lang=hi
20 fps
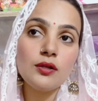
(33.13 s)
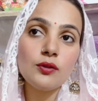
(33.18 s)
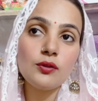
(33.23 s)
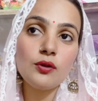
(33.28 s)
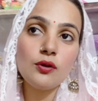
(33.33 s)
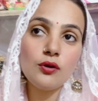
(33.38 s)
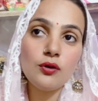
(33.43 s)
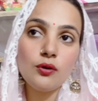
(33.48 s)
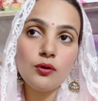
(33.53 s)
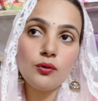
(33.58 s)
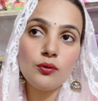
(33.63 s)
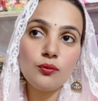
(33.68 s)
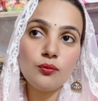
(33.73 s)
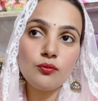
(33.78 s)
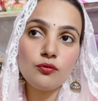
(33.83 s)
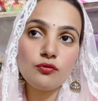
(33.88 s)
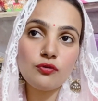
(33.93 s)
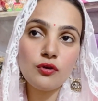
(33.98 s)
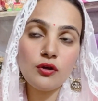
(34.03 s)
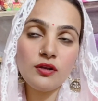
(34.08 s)
तो
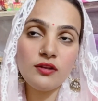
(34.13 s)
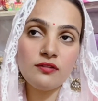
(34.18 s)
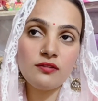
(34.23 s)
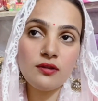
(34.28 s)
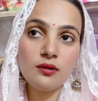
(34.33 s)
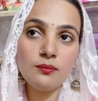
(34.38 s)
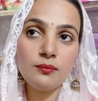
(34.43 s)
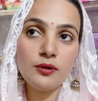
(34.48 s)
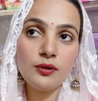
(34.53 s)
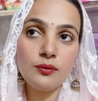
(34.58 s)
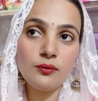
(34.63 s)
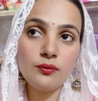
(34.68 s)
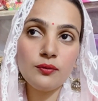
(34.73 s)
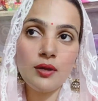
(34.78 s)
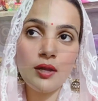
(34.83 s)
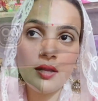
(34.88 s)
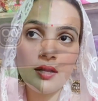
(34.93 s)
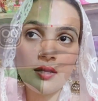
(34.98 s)
उसका रीज़न भी यू है